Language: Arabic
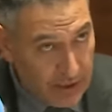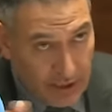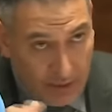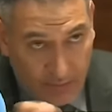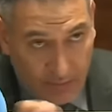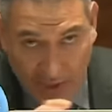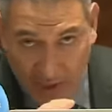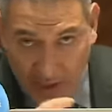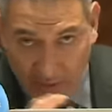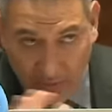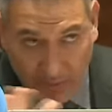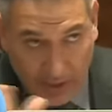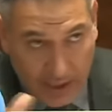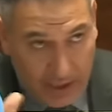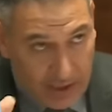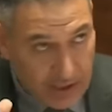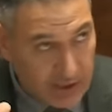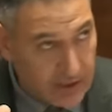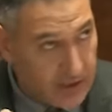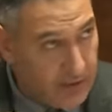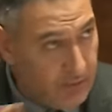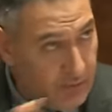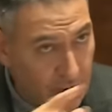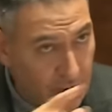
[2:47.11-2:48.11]
راه ما
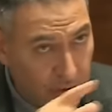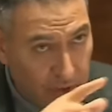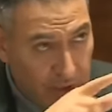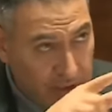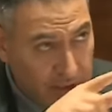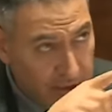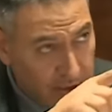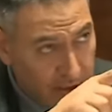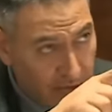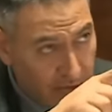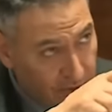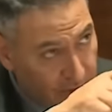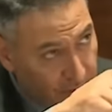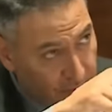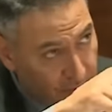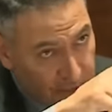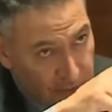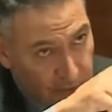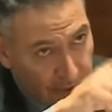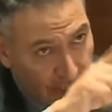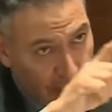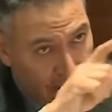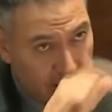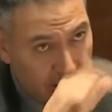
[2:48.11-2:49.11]
كيبقاش 130 الف هاد ما
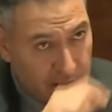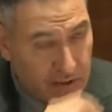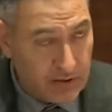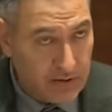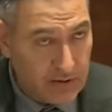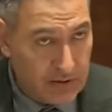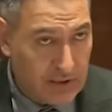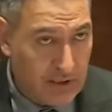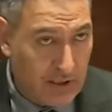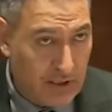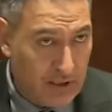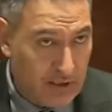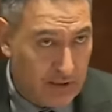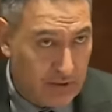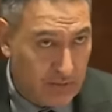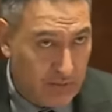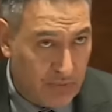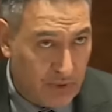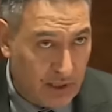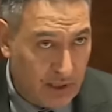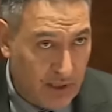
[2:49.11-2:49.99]
حتى النص ديالها تما